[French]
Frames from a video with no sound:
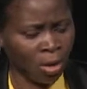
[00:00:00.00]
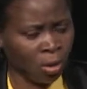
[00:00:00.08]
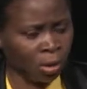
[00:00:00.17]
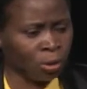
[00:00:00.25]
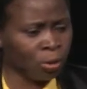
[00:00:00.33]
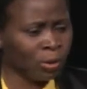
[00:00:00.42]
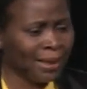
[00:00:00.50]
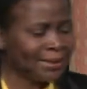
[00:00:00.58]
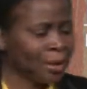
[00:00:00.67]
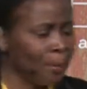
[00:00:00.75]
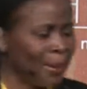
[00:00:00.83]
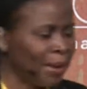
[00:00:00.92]
Quand nous ne
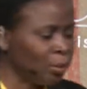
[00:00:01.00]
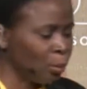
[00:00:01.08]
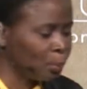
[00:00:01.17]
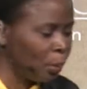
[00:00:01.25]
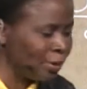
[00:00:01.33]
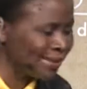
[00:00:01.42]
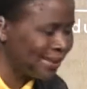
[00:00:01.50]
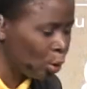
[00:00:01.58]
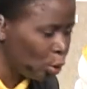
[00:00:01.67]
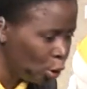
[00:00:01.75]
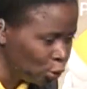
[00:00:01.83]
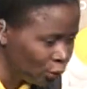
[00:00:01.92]
laissons pas nos pensées
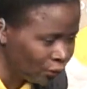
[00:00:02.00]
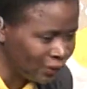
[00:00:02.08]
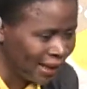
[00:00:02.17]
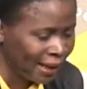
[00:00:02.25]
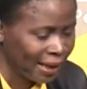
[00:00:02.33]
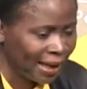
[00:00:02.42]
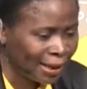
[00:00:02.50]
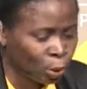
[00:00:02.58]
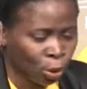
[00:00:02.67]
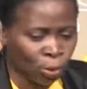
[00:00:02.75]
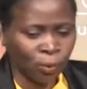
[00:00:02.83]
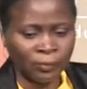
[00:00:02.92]
renouvelées,
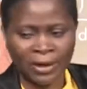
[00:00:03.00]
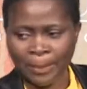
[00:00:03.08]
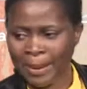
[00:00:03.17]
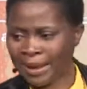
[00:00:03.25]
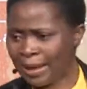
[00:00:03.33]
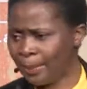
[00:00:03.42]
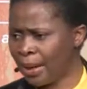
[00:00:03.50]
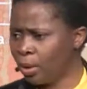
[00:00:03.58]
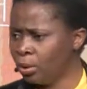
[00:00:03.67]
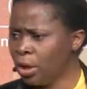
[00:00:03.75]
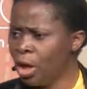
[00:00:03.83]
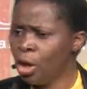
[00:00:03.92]
être renouvelées par la
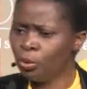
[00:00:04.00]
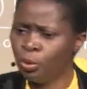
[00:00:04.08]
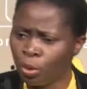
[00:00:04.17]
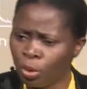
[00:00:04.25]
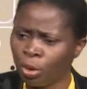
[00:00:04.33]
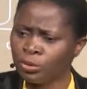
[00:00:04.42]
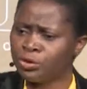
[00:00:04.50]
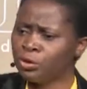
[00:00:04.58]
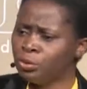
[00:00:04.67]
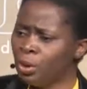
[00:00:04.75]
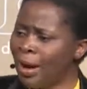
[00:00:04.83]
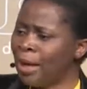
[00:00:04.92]
parole, nous
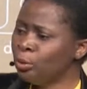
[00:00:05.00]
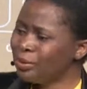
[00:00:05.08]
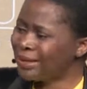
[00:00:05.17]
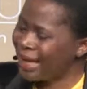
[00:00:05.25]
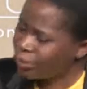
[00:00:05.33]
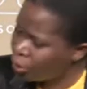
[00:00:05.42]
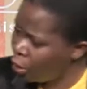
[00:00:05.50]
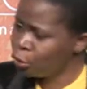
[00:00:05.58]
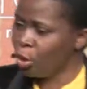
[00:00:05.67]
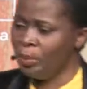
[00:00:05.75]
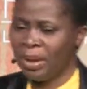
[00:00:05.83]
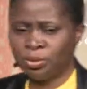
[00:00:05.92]
continuons à nous
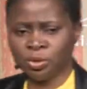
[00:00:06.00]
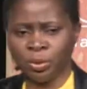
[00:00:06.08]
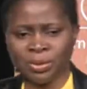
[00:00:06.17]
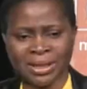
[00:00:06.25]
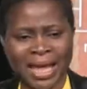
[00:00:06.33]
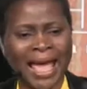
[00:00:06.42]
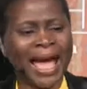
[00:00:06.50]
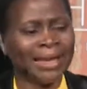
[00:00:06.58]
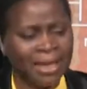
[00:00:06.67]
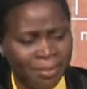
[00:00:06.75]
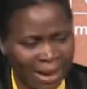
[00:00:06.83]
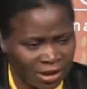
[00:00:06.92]
attendre aux mêmes choses, à
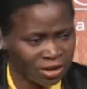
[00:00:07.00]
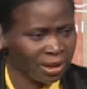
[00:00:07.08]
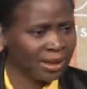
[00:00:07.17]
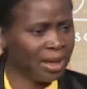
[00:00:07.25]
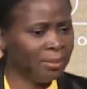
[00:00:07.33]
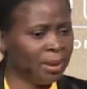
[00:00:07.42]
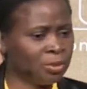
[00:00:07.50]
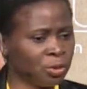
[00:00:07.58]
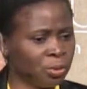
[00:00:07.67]
imaginer les mêmes